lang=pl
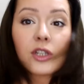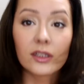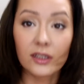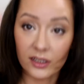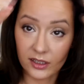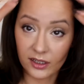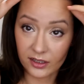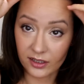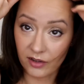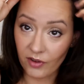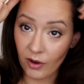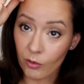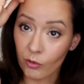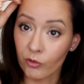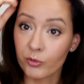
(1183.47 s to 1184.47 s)
się tych
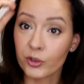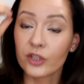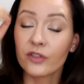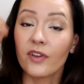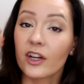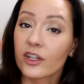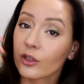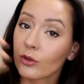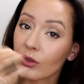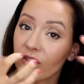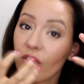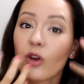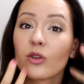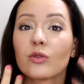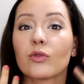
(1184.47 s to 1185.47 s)
kawałków przy twarzy, które
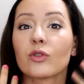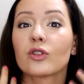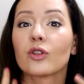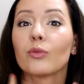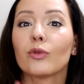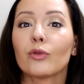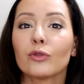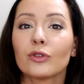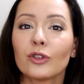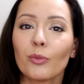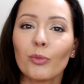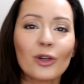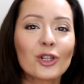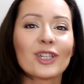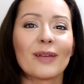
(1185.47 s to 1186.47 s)
wchodzą non stop do ust, to
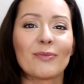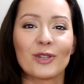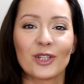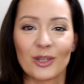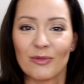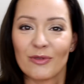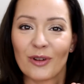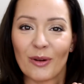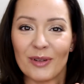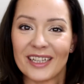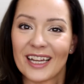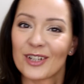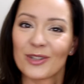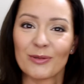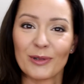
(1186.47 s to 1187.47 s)
proszę napiszcie mi w
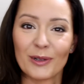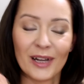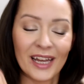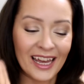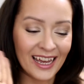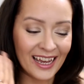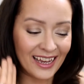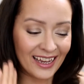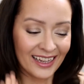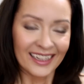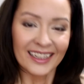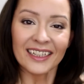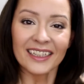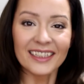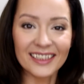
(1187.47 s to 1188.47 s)
komentarzu, bo
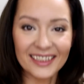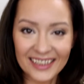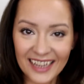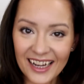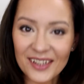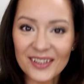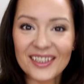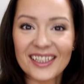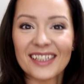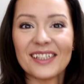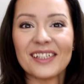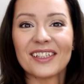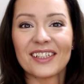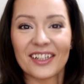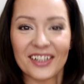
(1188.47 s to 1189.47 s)
ja
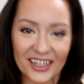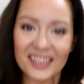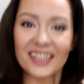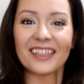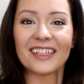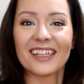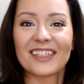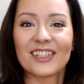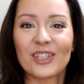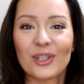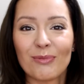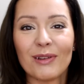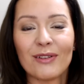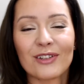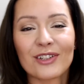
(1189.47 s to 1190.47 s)
ostatnio troszeczkę tracę
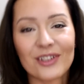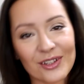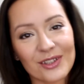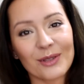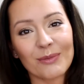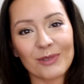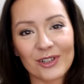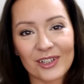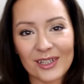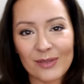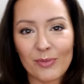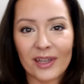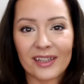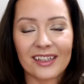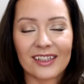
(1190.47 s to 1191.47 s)
cierpliwość na stopno, że jest
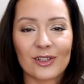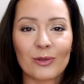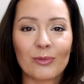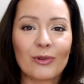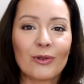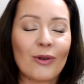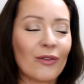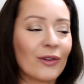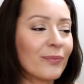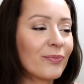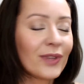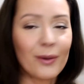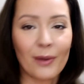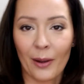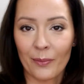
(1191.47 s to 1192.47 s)
pięta na czubku głowy.
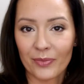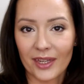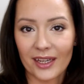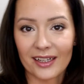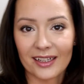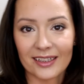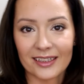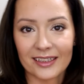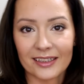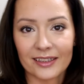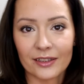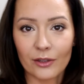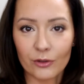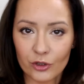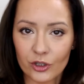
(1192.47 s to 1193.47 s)
Dobra, e,
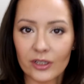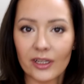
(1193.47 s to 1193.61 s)
już